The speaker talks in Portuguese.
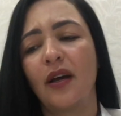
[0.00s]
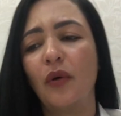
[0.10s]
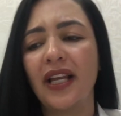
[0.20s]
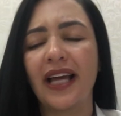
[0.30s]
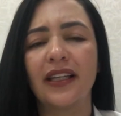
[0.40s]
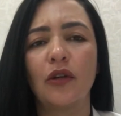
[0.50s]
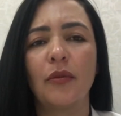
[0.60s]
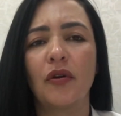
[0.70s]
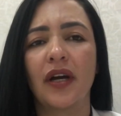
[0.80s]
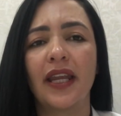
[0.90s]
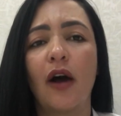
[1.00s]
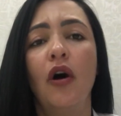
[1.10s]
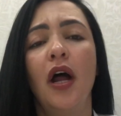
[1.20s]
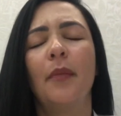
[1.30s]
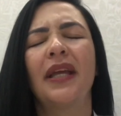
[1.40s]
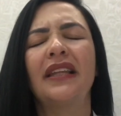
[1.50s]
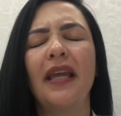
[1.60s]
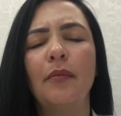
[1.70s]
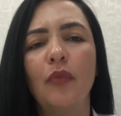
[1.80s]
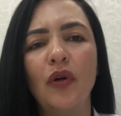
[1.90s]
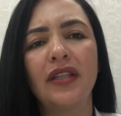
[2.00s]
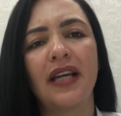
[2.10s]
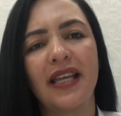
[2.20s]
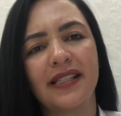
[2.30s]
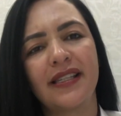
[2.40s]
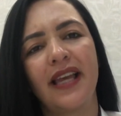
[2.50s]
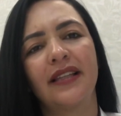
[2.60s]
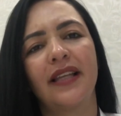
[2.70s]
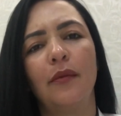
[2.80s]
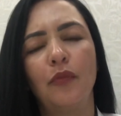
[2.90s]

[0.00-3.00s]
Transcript: Dá uma olhada aí no meu canal, porque tem muita receita,